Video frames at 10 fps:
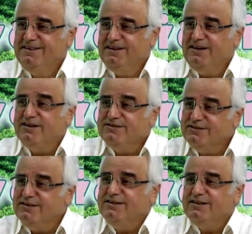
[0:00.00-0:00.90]

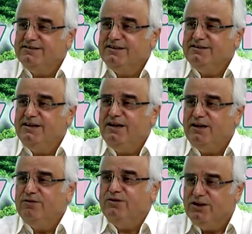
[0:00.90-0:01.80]
Kansızlığı giderecek diye her
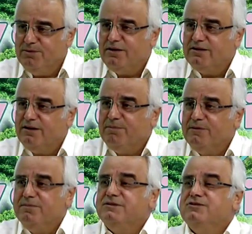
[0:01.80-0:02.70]
gün iki bardak
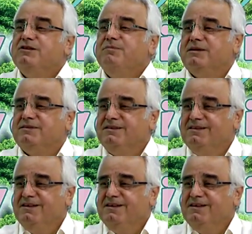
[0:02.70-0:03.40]
pekmez içilmez.